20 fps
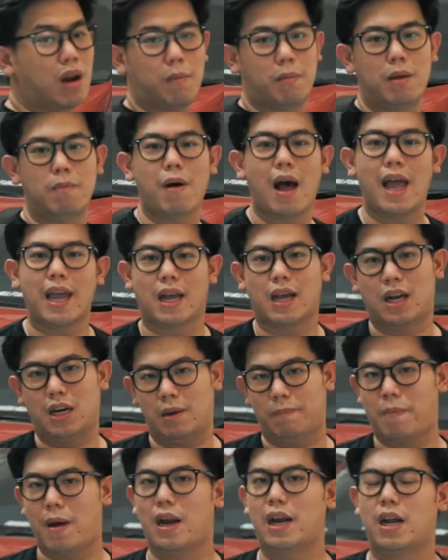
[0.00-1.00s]
lebih baik ke
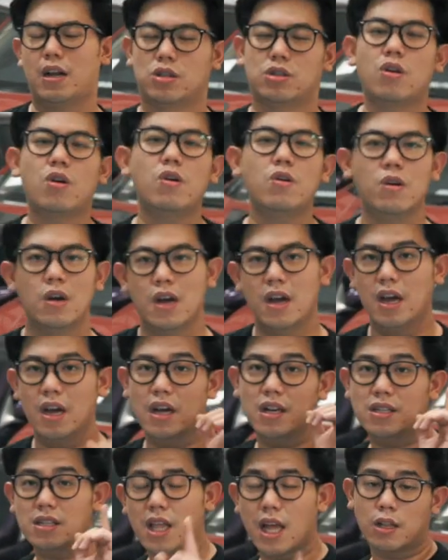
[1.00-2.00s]
depannya. So
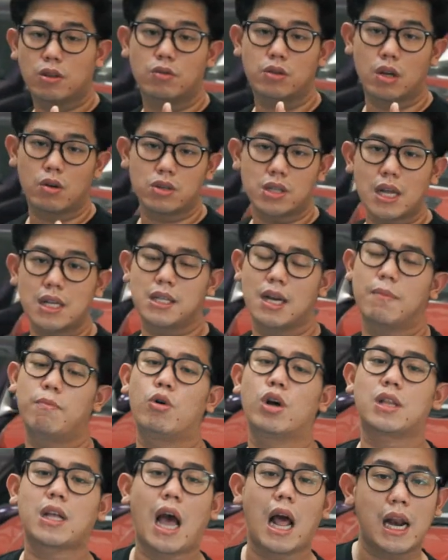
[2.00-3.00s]
stay tune terus aja
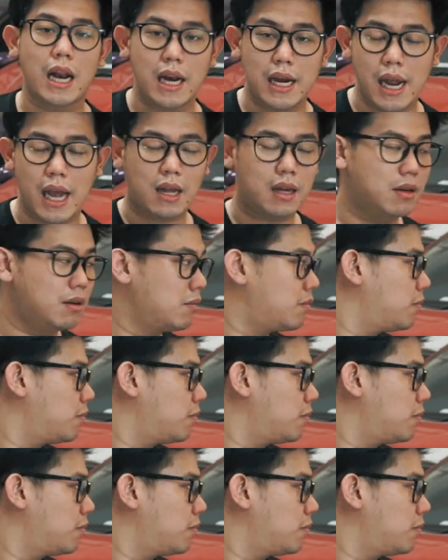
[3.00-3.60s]
buat kalian yang